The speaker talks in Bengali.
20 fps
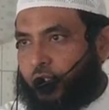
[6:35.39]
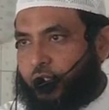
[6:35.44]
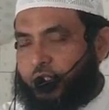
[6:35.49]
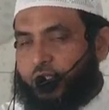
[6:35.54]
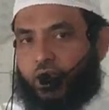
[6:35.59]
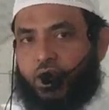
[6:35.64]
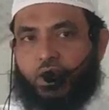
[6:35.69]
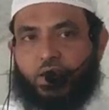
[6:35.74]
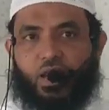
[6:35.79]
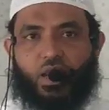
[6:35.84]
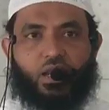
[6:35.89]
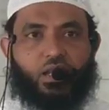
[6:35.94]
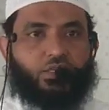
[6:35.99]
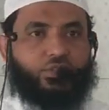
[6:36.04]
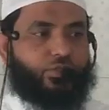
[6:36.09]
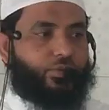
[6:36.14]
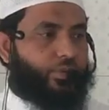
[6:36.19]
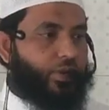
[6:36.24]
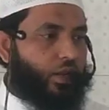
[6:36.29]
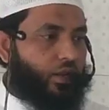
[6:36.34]
যেখানে আল্লাহ
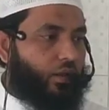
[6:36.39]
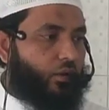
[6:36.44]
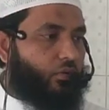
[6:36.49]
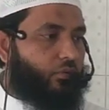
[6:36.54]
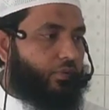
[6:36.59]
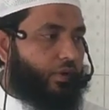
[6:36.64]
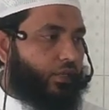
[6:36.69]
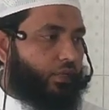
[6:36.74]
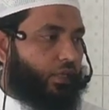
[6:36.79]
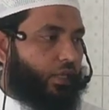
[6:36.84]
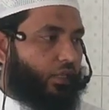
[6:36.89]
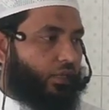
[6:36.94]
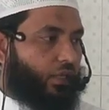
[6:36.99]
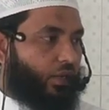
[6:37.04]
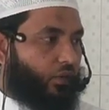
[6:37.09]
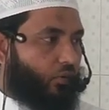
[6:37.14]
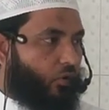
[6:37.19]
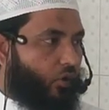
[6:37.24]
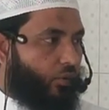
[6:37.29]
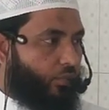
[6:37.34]
সুবাহানা হুয়া তারা
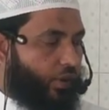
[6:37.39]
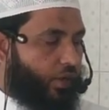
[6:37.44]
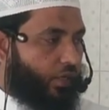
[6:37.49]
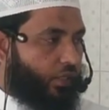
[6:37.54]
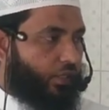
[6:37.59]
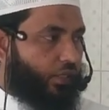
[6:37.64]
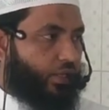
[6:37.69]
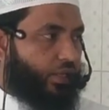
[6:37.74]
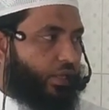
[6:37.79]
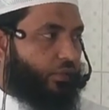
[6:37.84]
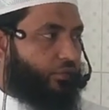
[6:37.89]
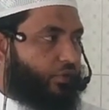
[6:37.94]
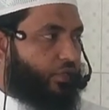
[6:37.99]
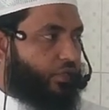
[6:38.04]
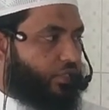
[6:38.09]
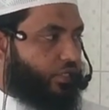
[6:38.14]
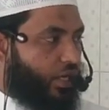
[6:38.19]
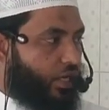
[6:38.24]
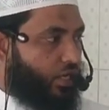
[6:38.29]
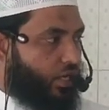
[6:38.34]
তার ক্ষমার দিকে এবং
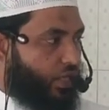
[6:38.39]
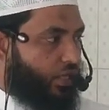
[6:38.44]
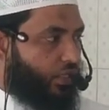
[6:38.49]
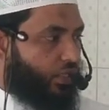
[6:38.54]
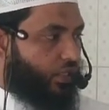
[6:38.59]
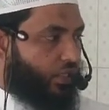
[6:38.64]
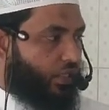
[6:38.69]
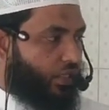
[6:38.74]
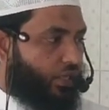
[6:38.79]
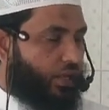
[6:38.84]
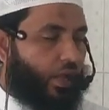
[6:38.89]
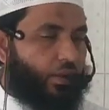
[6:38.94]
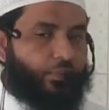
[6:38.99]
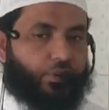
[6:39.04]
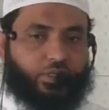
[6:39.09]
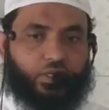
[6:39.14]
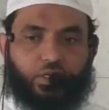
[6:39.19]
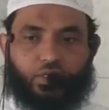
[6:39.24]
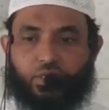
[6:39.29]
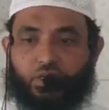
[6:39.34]
জান্নাতের দিকে
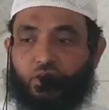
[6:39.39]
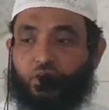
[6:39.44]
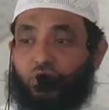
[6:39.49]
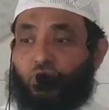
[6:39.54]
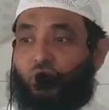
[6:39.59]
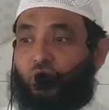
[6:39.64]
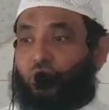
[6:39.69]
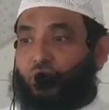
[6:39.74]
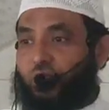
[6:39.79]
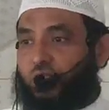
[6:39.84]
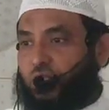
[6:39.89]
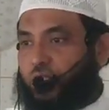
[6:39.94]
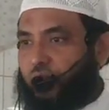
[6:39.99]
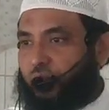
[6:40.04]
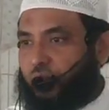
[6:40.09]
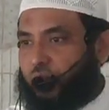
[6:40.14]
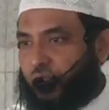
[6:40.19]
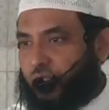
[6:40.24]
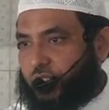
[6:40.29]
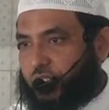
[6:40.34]
আমাদেরকে দৌড় দিতে
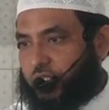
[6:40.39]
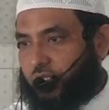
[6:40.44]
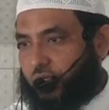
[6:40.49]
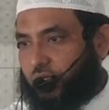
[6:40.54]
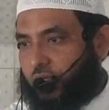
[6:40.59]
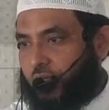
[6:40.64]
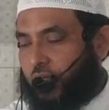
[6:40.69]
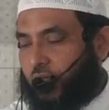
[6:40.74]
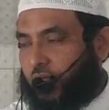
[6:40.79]
বলেছেন